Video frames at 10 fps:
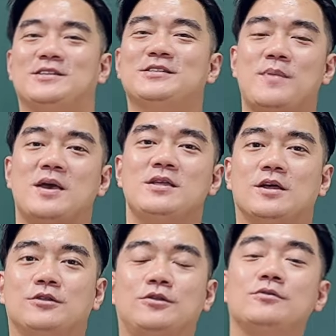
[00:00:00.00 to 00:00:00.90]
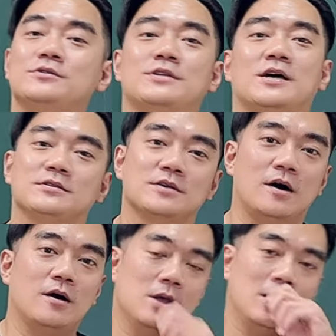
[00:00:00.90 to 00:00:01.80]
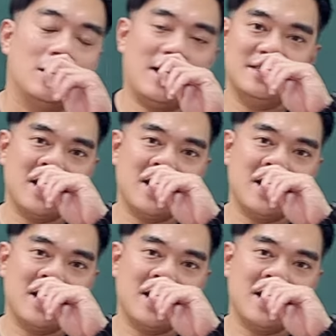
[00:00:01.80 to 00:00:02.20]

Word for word: 其实每一年都是这样子哈。来，